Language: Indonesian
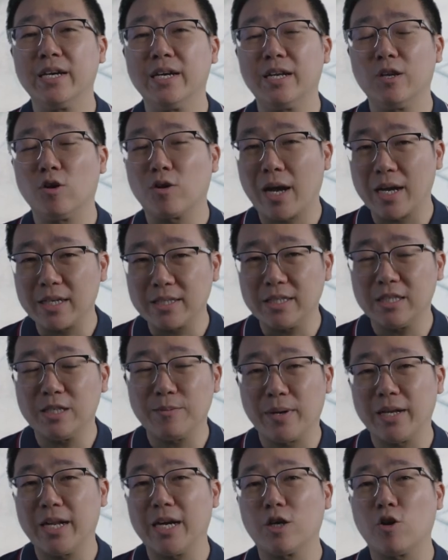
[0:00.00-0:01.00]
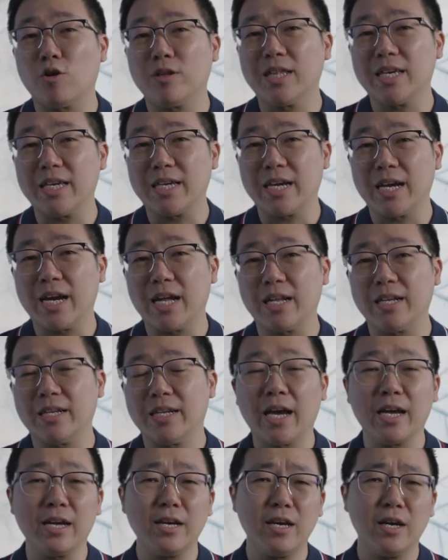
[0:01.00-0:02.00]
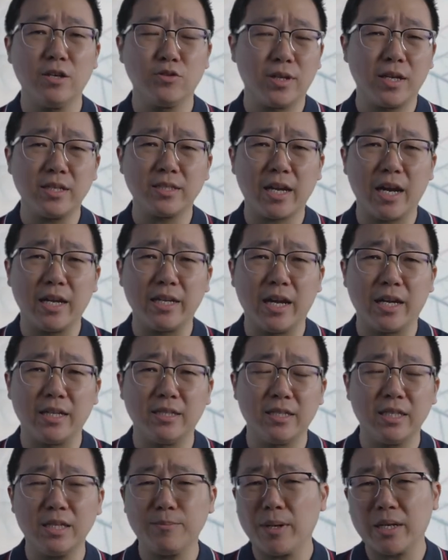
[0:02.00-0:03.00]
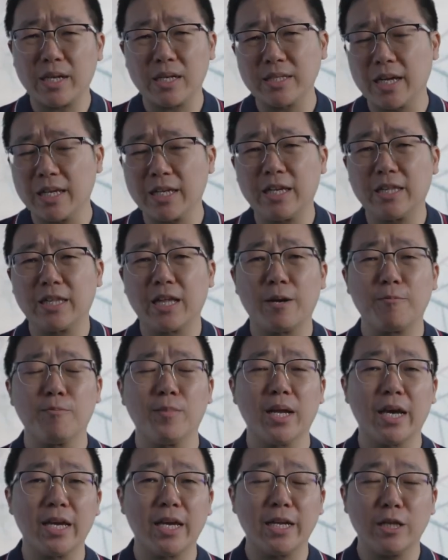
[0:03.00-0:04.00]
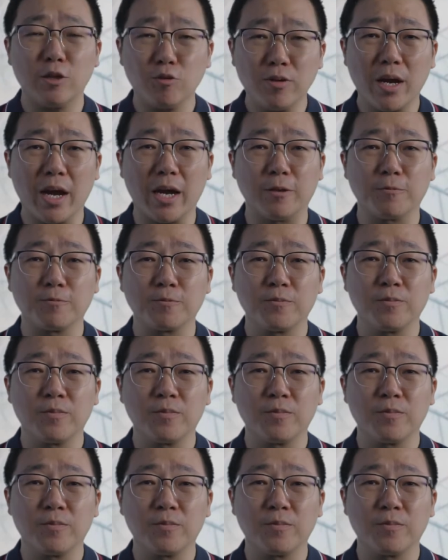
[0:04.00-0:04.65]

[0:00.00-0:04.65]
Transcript: lokasi di mana engkau tinggal. Nah, saudara sekalian, jadi pada saat kita melayani Tuhan,